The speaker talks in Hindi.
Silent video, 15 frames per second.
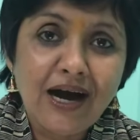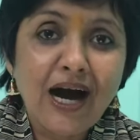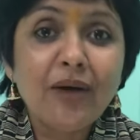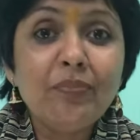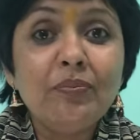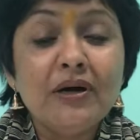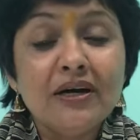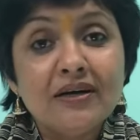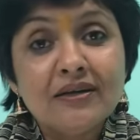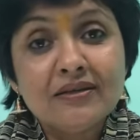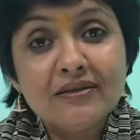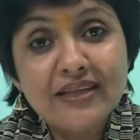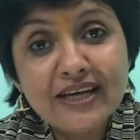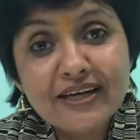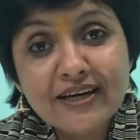अब
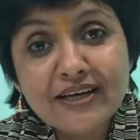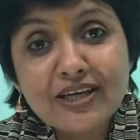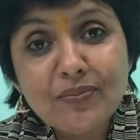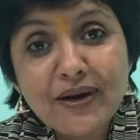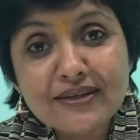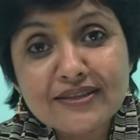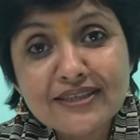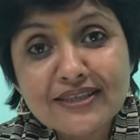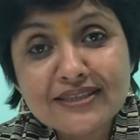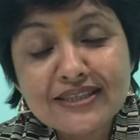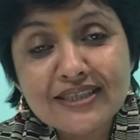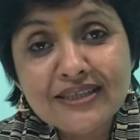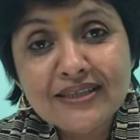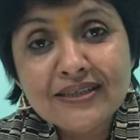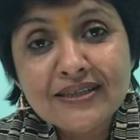देखने की बात यह थी
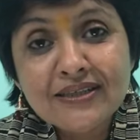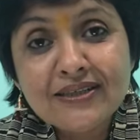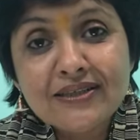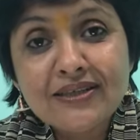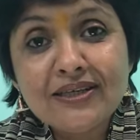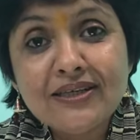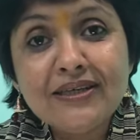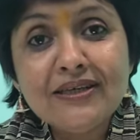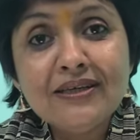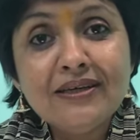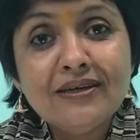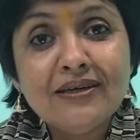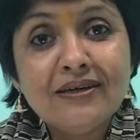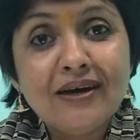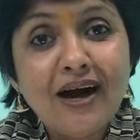कि
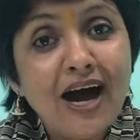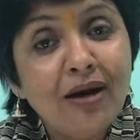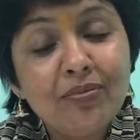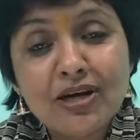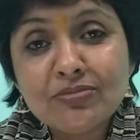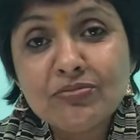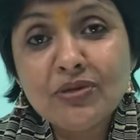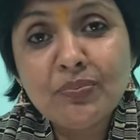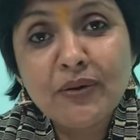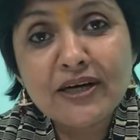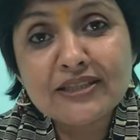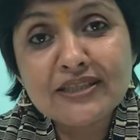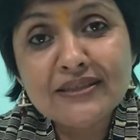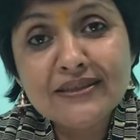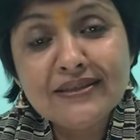आम आदमी
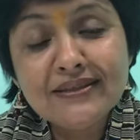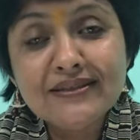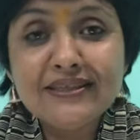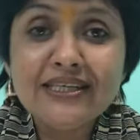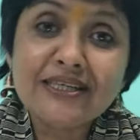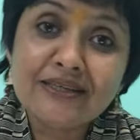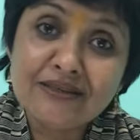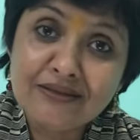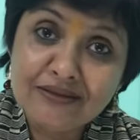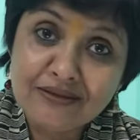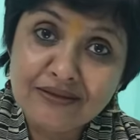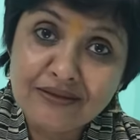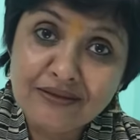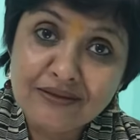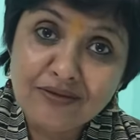पार्टी एक
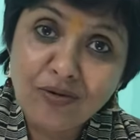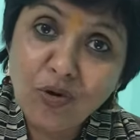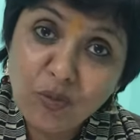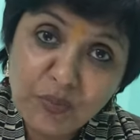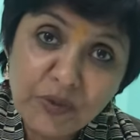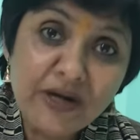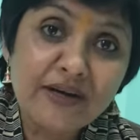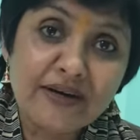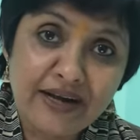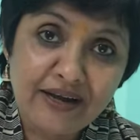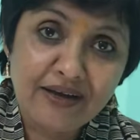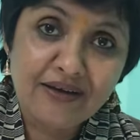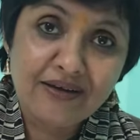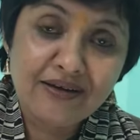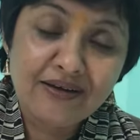ओपनर है
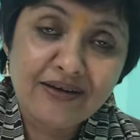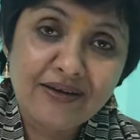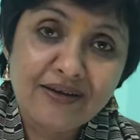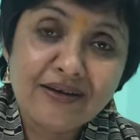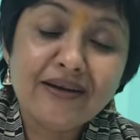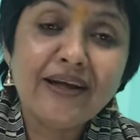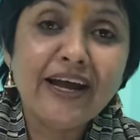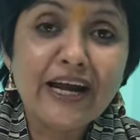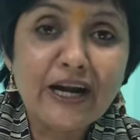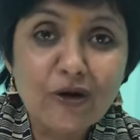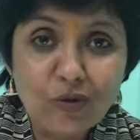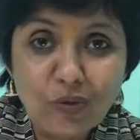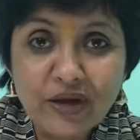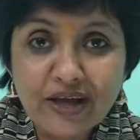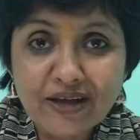नए
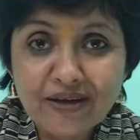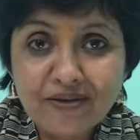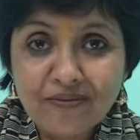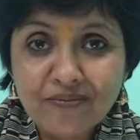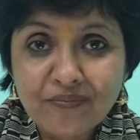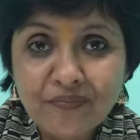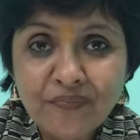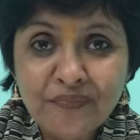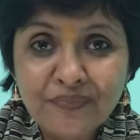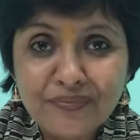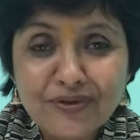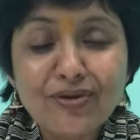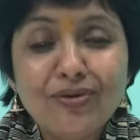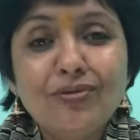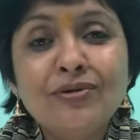लोग हैं
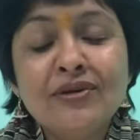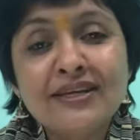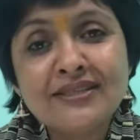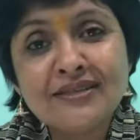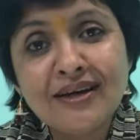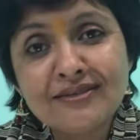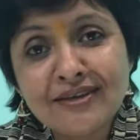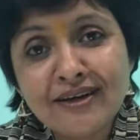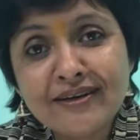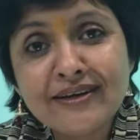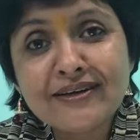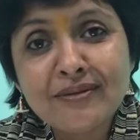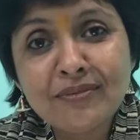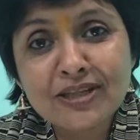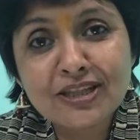तो उनके साथ आने
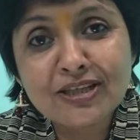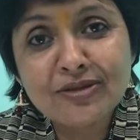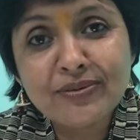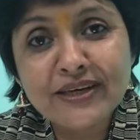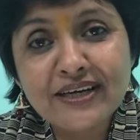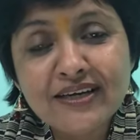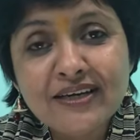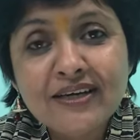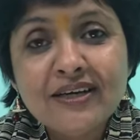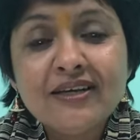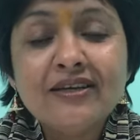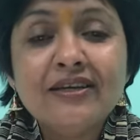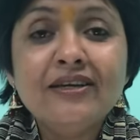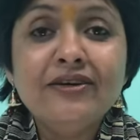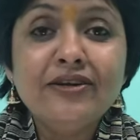का मतलब है
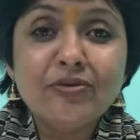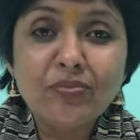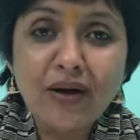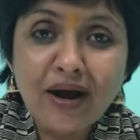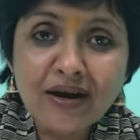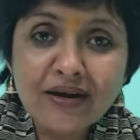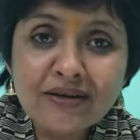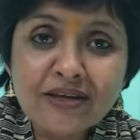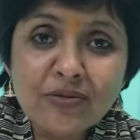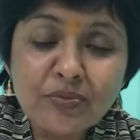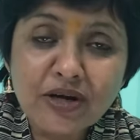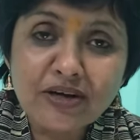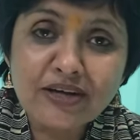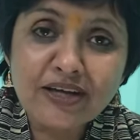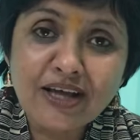कि निर्माण की
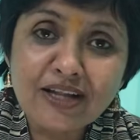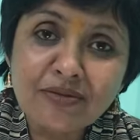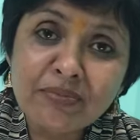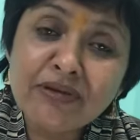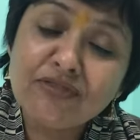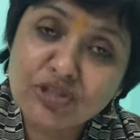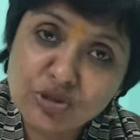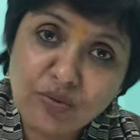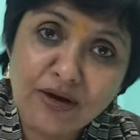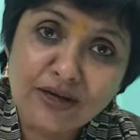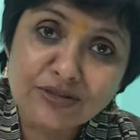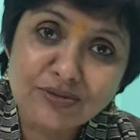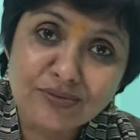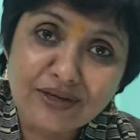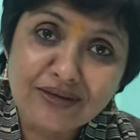प्रक्रिया में
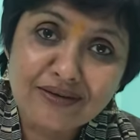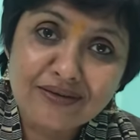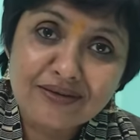विश्वास होना